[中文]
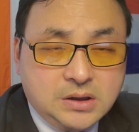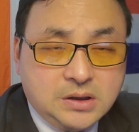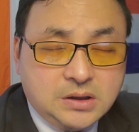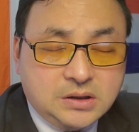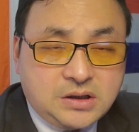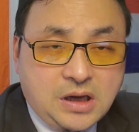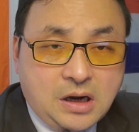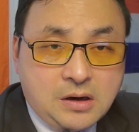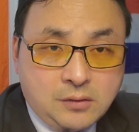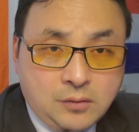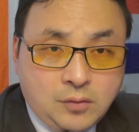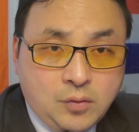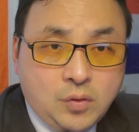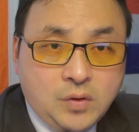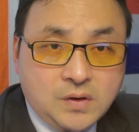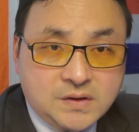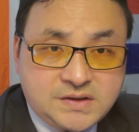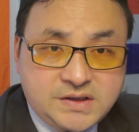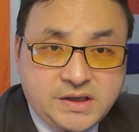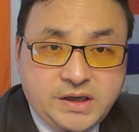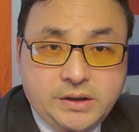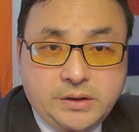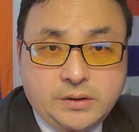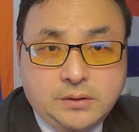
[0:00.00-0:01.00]
党国
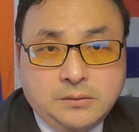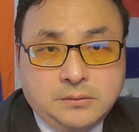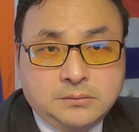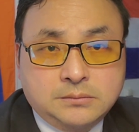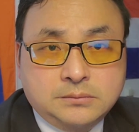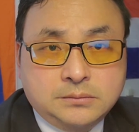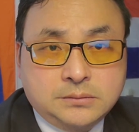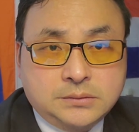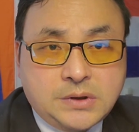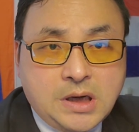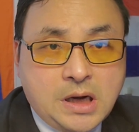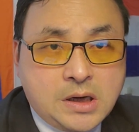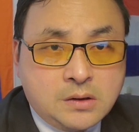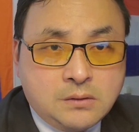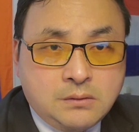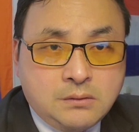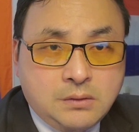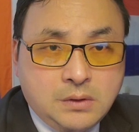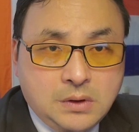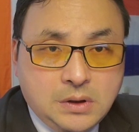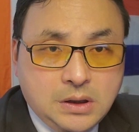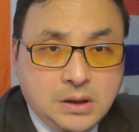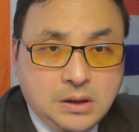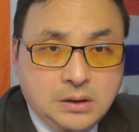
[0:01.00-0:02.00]
解忧，但是
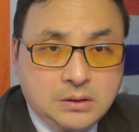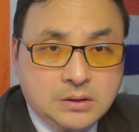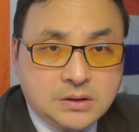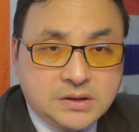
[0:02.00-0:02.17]
我